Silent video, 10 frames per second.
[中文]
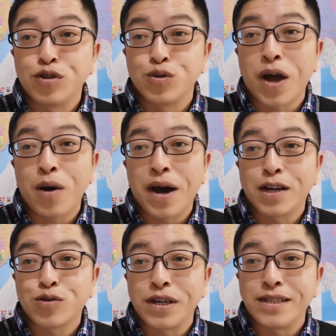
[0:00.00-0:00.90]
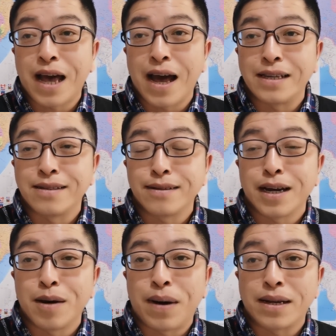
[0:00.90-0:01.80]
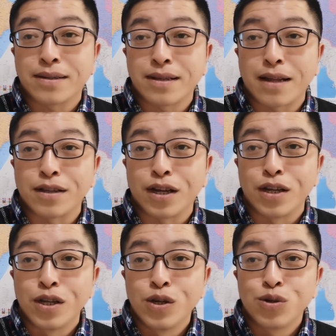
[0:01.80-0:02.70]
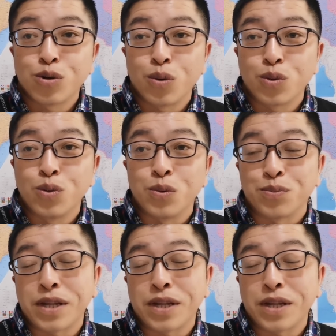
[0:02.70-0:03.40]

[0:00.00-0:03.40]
主要吧说一下以色列和巴勒斯坦的冲突，